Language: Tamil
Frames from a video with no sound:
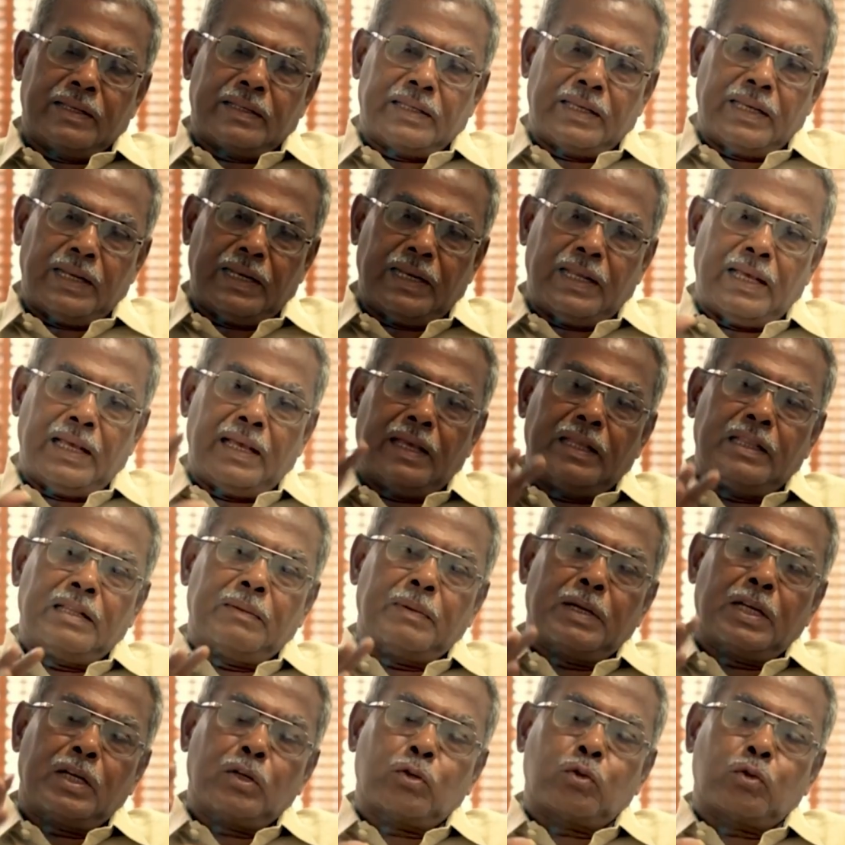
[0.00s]
கீழே இந்த
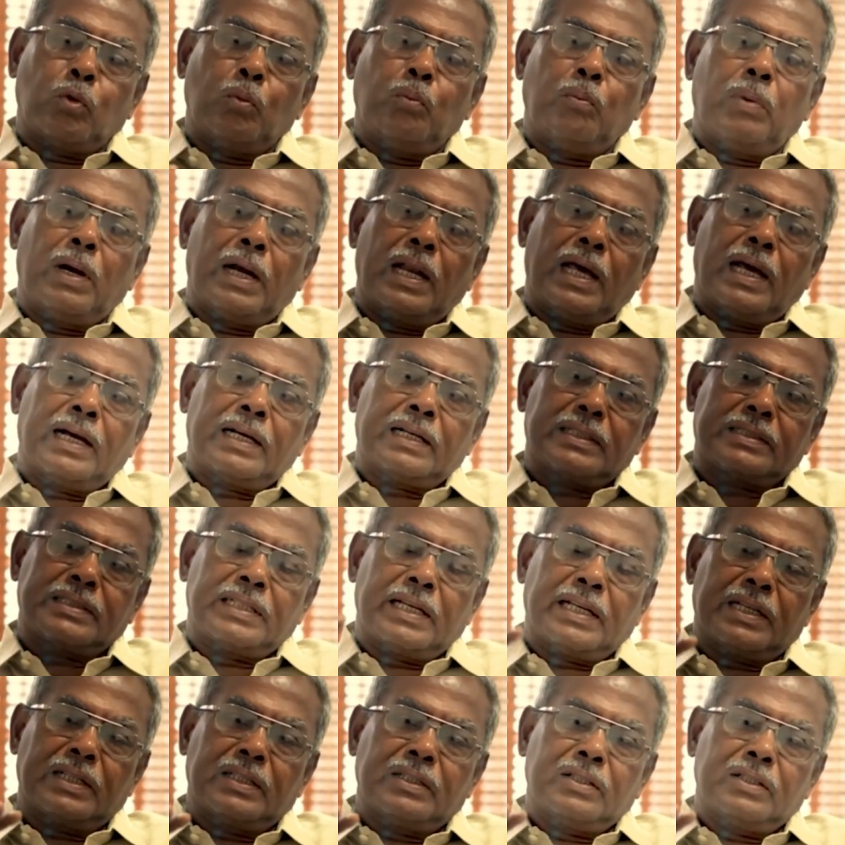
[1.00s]
மாதிரி கும்பலாக
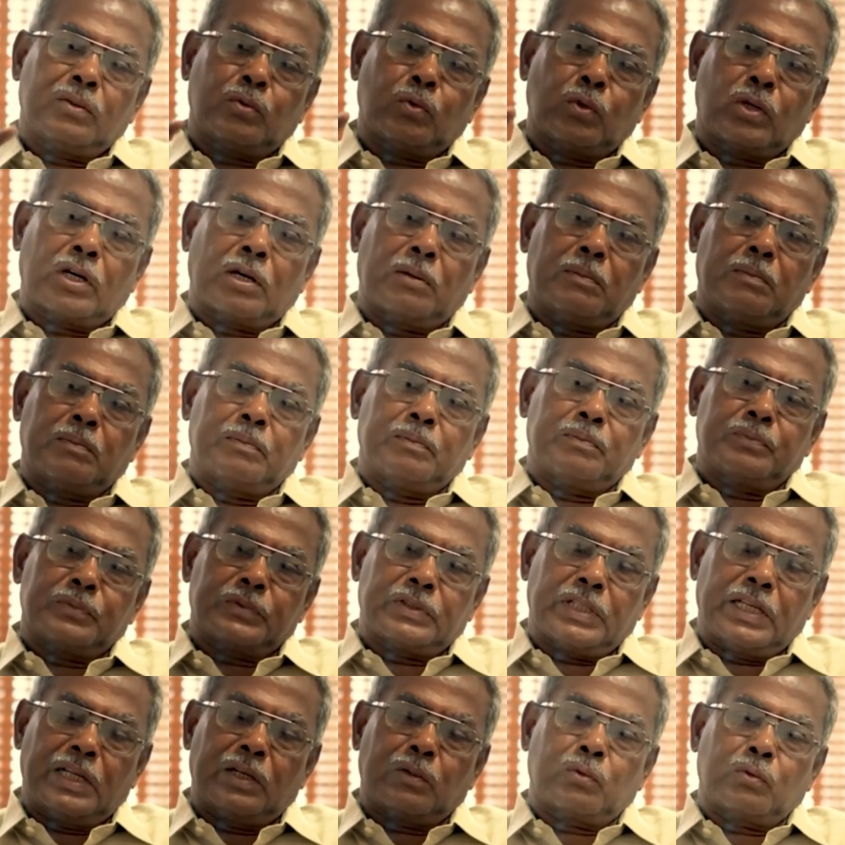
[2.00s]
சேர்ந்து குற்றம்
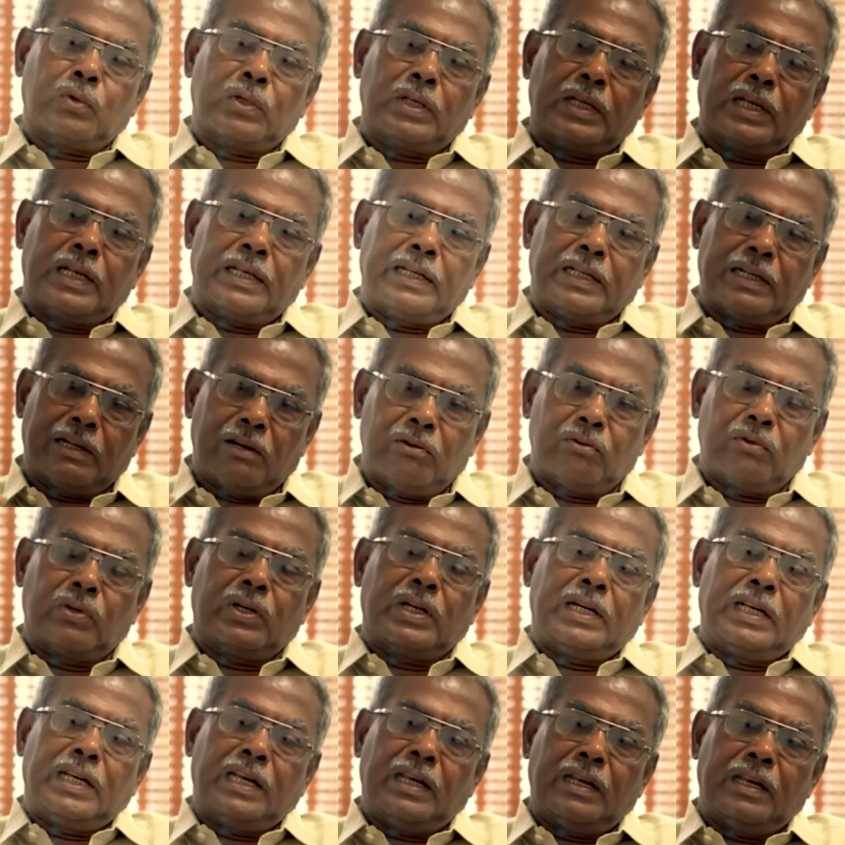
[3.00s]
செய்யக்கூடிய
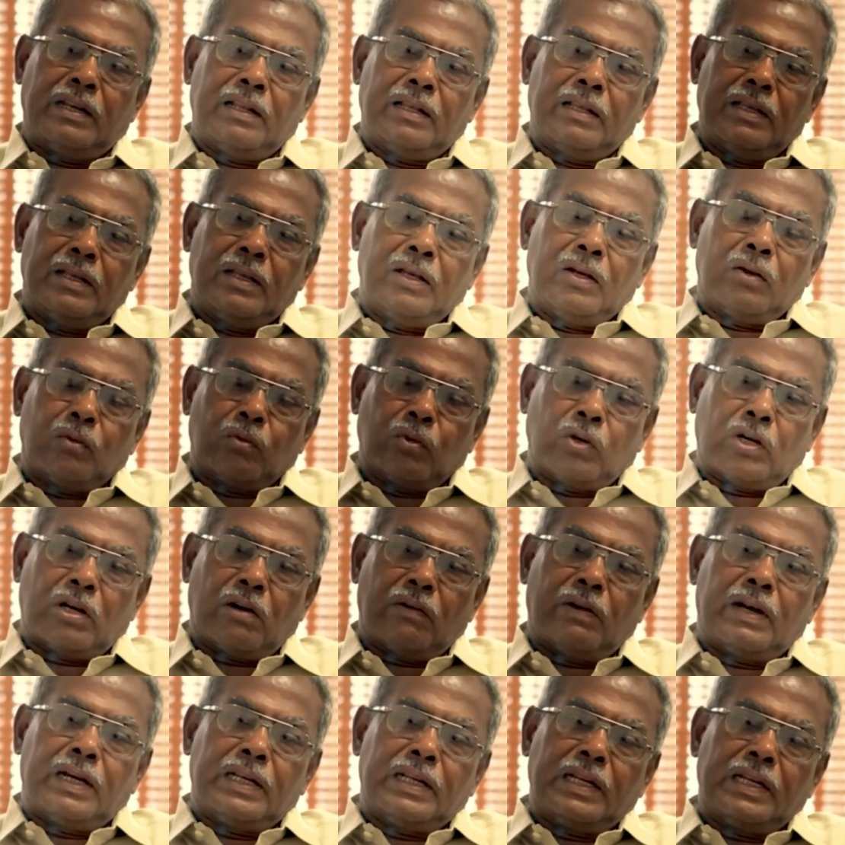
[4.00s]
நிகழ்வுகளில்
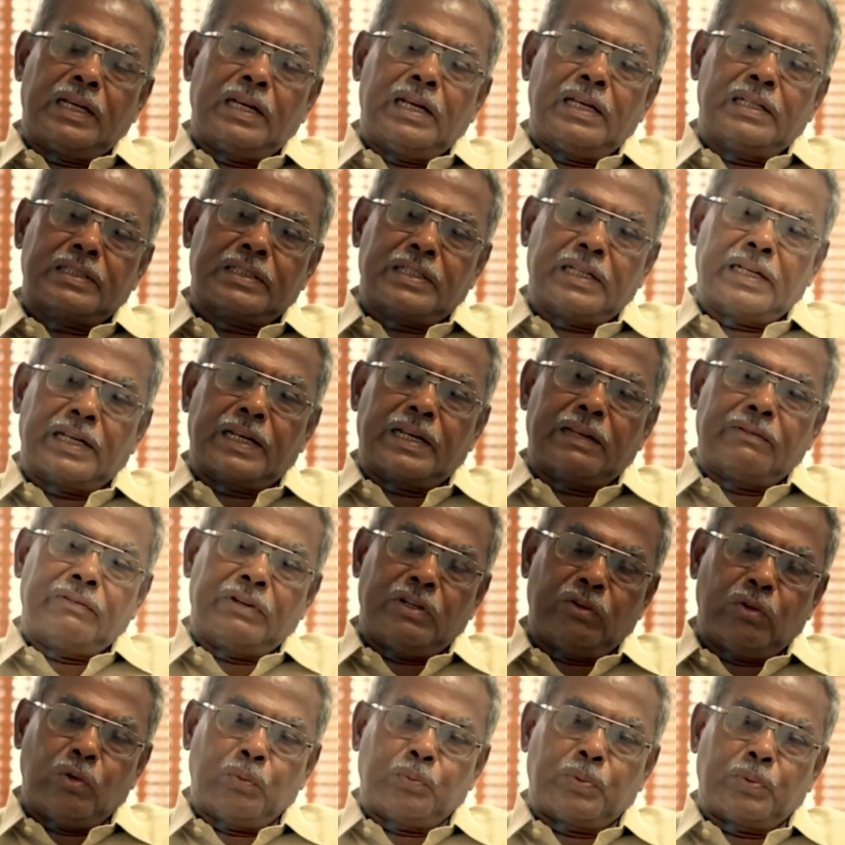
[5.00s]
குற்றவாளிகளில் சிலரை
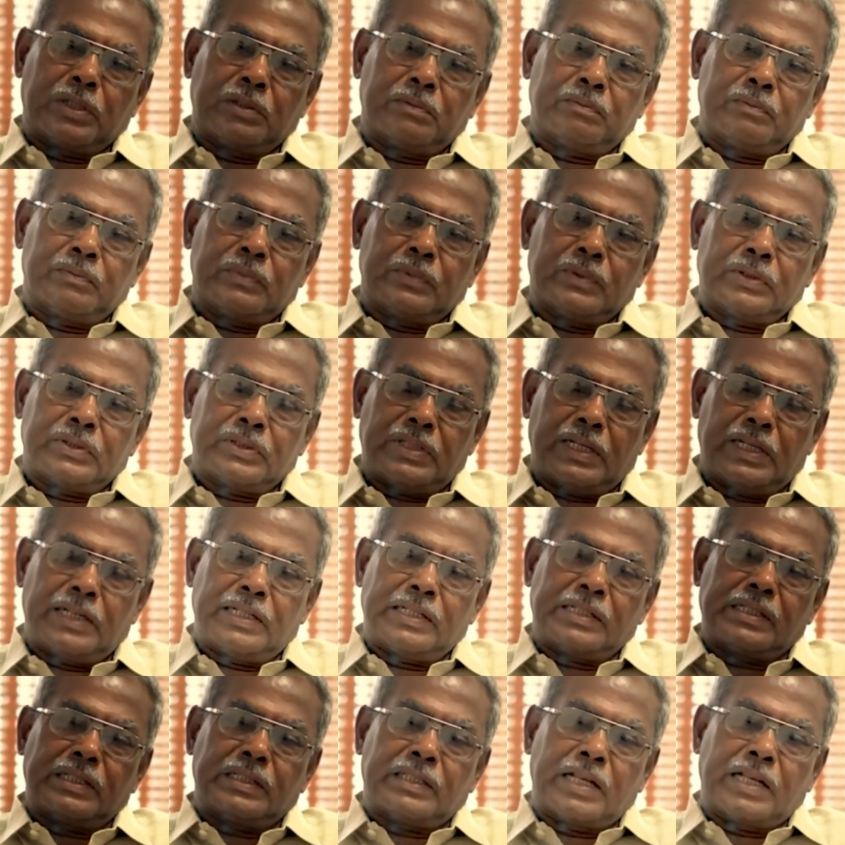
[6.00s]
விடுவிப்பதும்
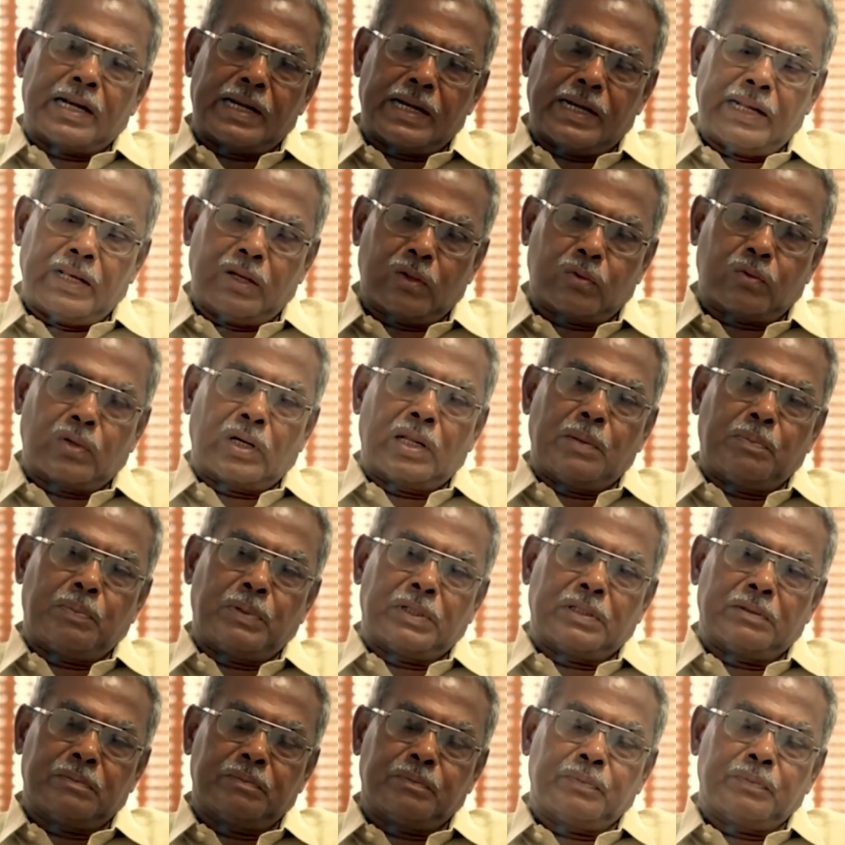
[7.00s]
சிலருக்கு தண்டனையை
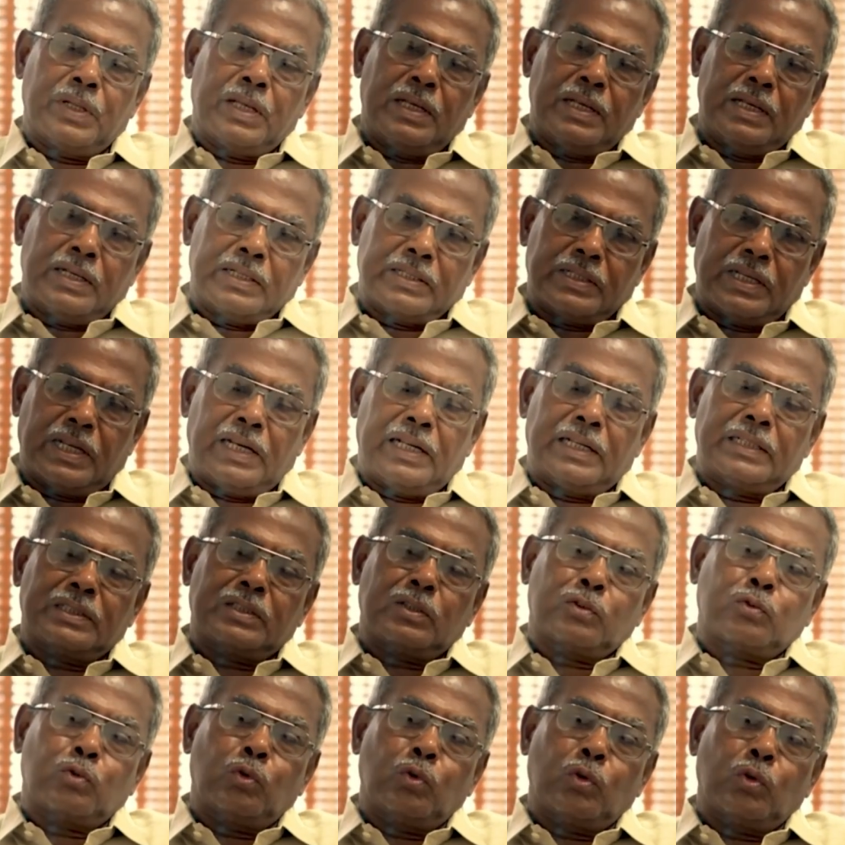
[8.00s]
குறைப்பதும்
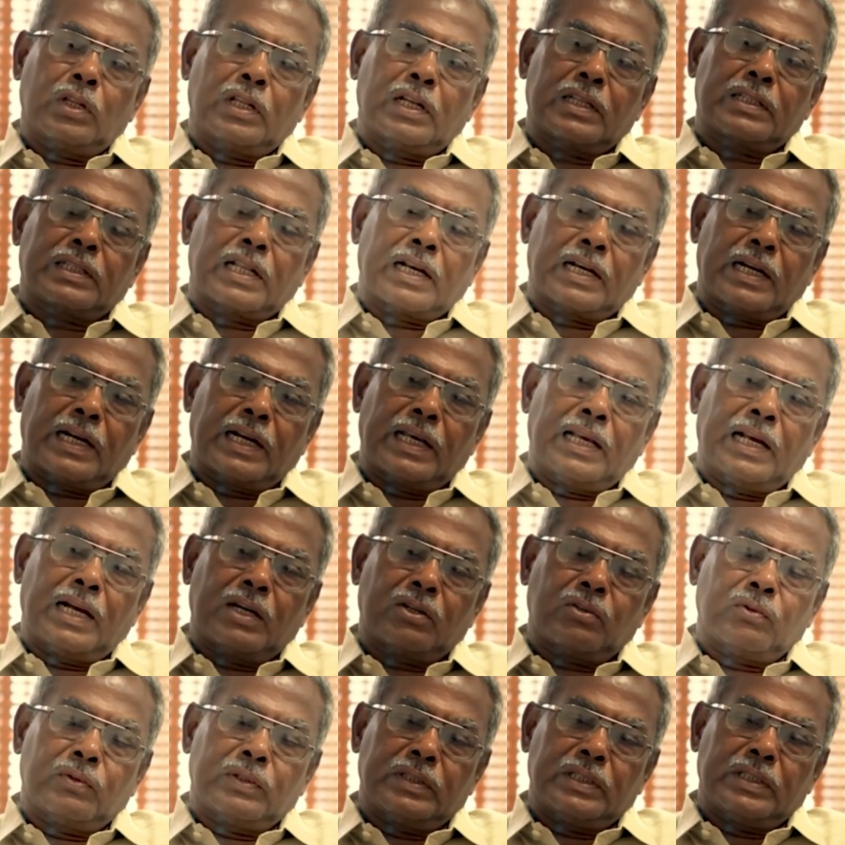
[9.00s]
சிலருக்கு கூடுதல் தண்டனை
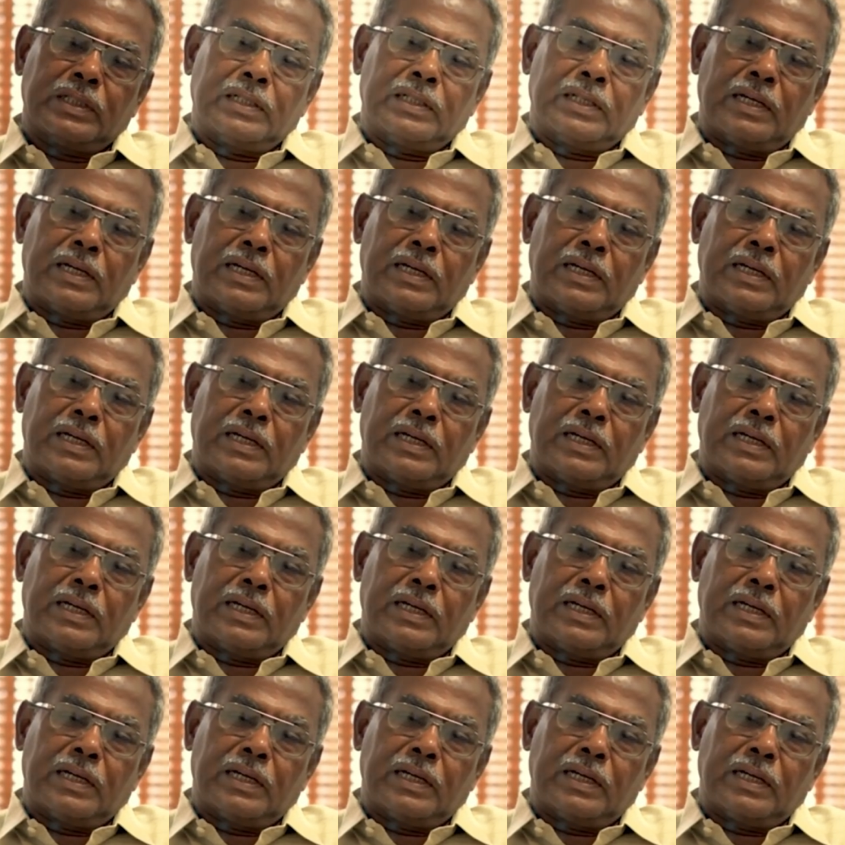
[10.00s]
ஆக்குவது